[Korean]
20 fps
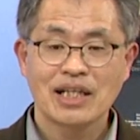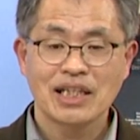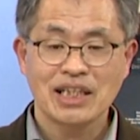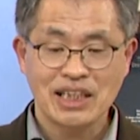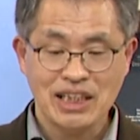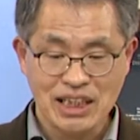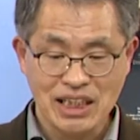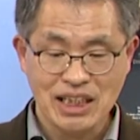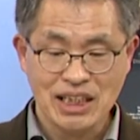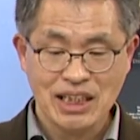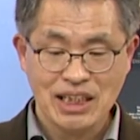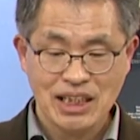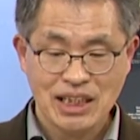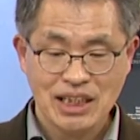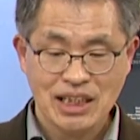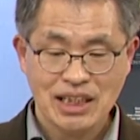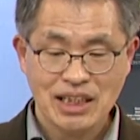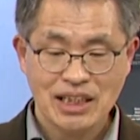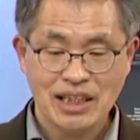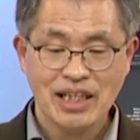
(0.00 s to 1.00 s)
이에
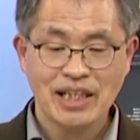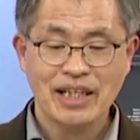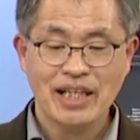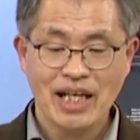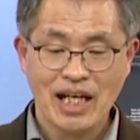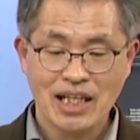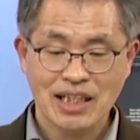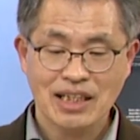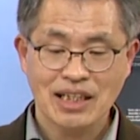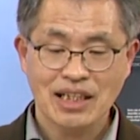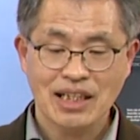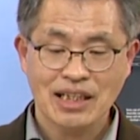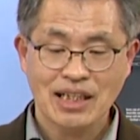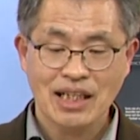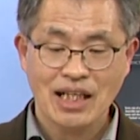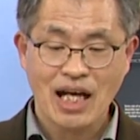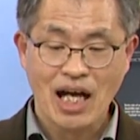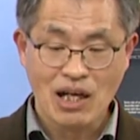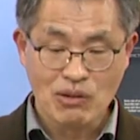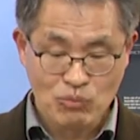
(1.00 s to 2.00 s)
대한
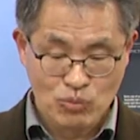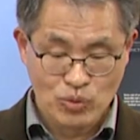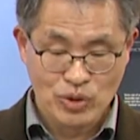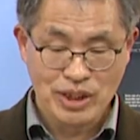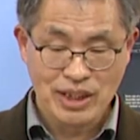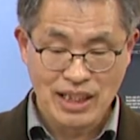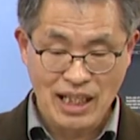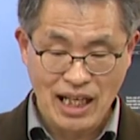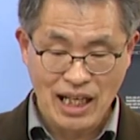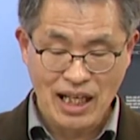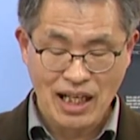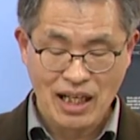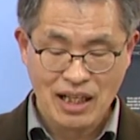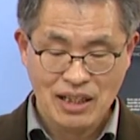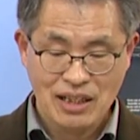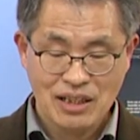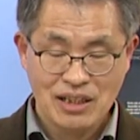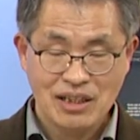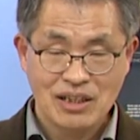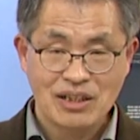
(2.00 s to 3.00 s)
학문이다.
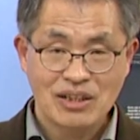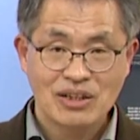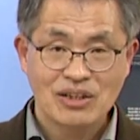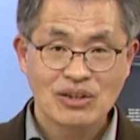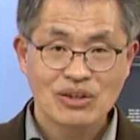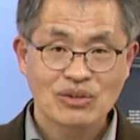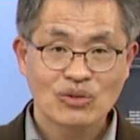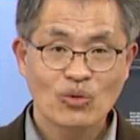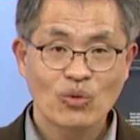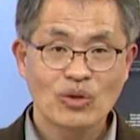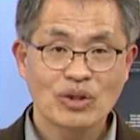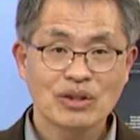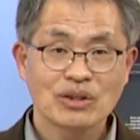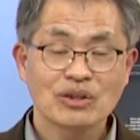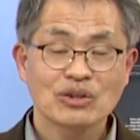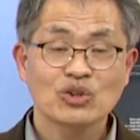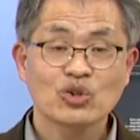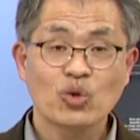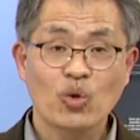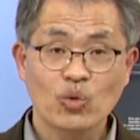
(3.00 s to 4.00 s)

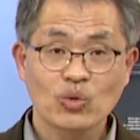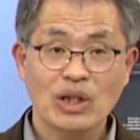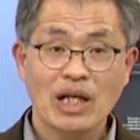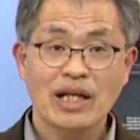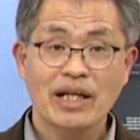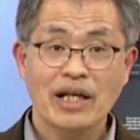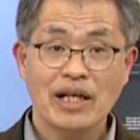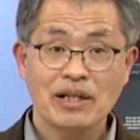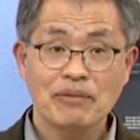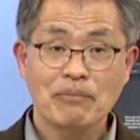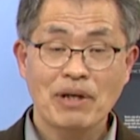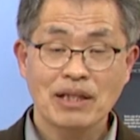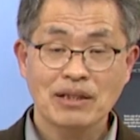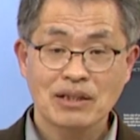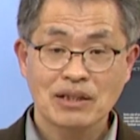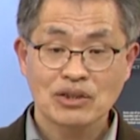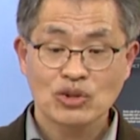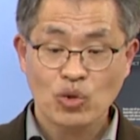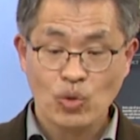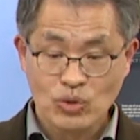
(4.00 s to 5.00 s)
또는 송나라에
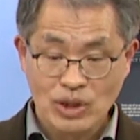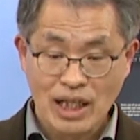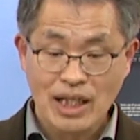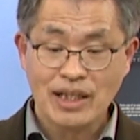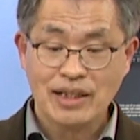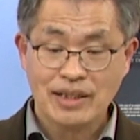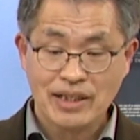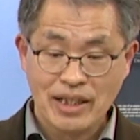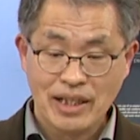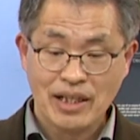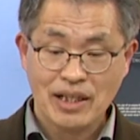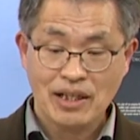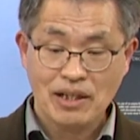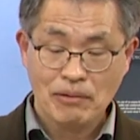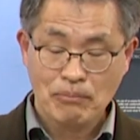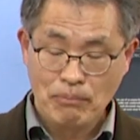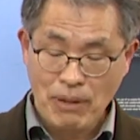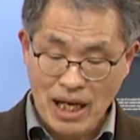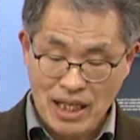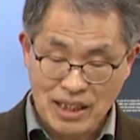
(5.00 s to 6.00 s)
송나라 때
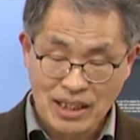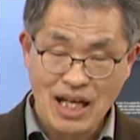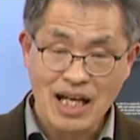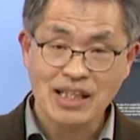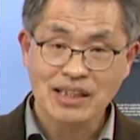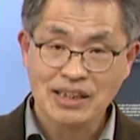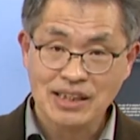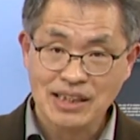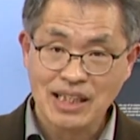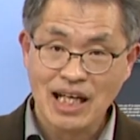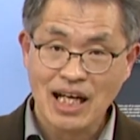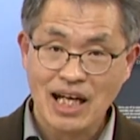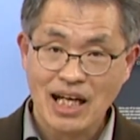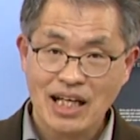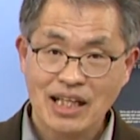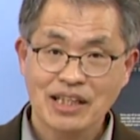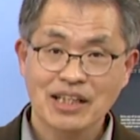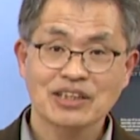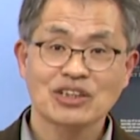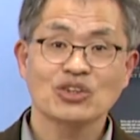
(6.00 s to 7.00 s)
발행한 거다.
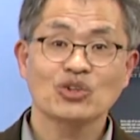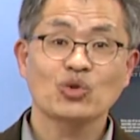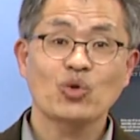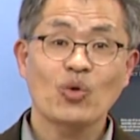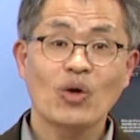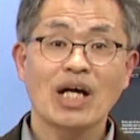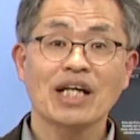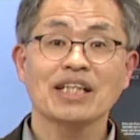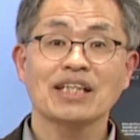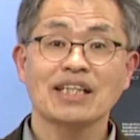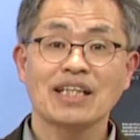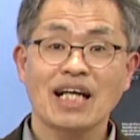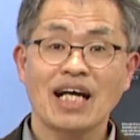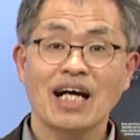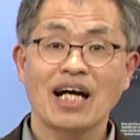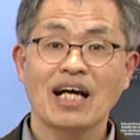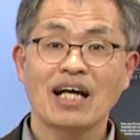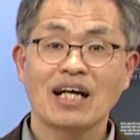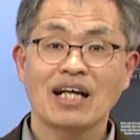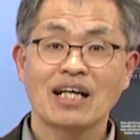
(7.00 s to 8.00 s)
그래서
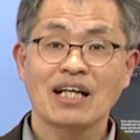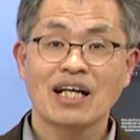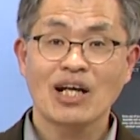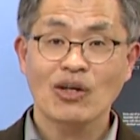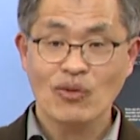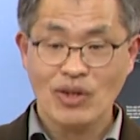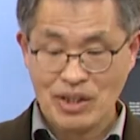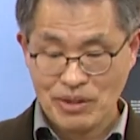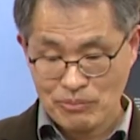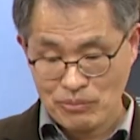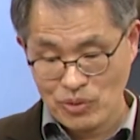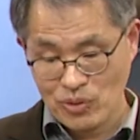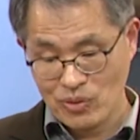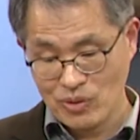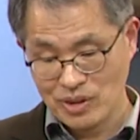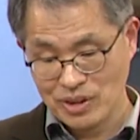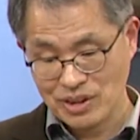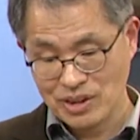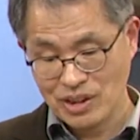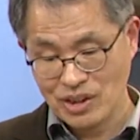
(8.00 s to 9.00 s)
송학이다. 라고 하는
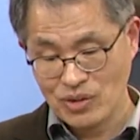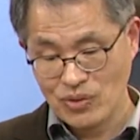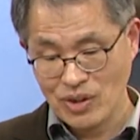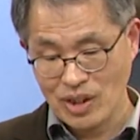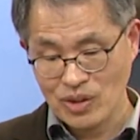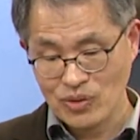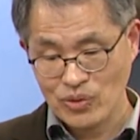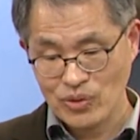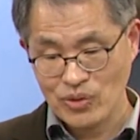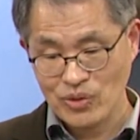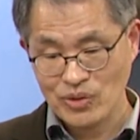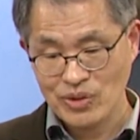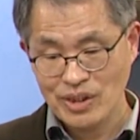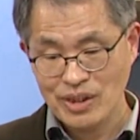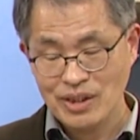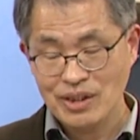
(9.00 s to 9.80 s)
표현을 쓰기도 하고요.